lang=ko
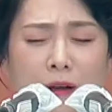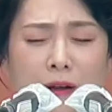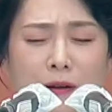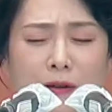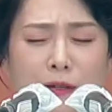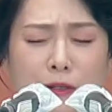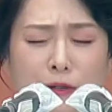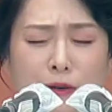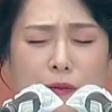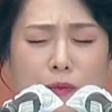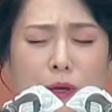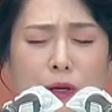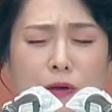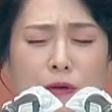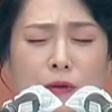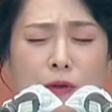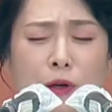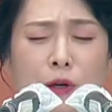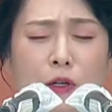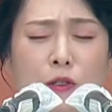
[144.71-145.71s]

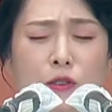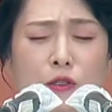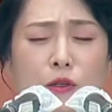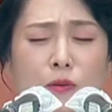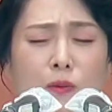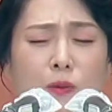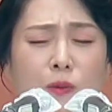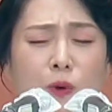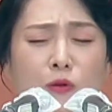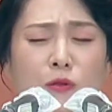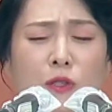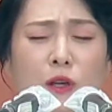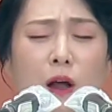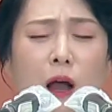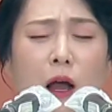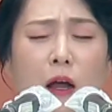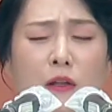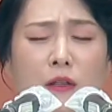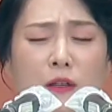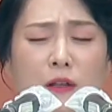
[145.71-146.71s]
그러면 지금은 목자가
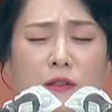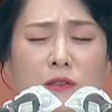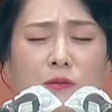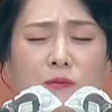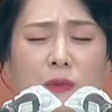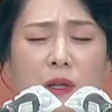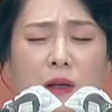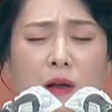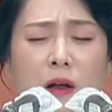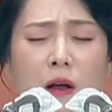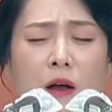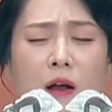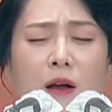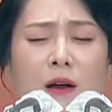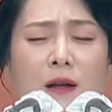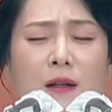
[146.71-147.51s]
아니 계십니까?